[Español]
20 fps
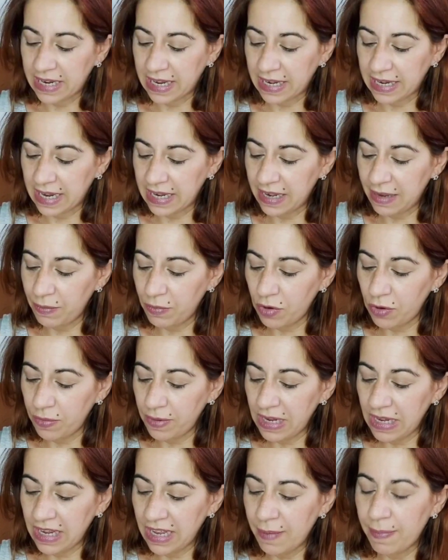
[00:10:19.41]
para cargar
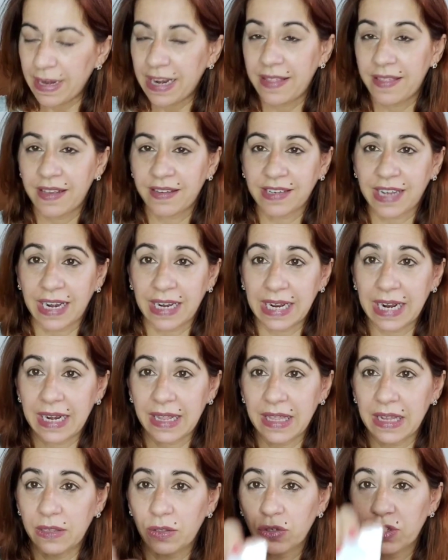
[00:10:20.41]
el móvil y para
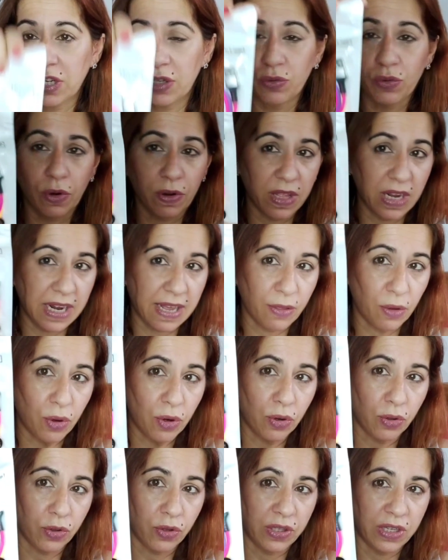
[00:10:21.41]
descargar datos en tu
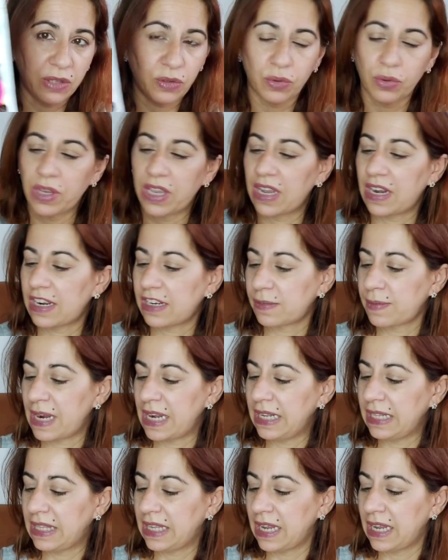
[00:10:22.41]
ordenador o donde tú
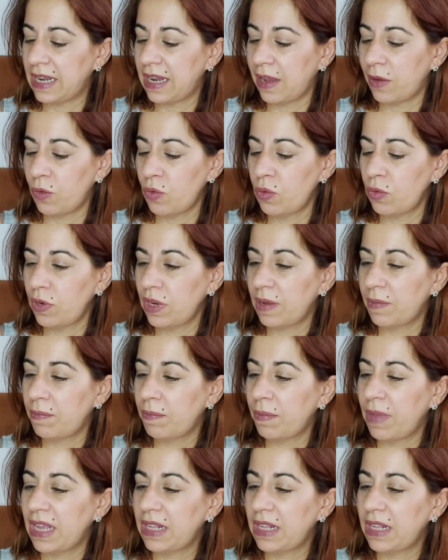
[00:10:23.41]
quieras vale tiene un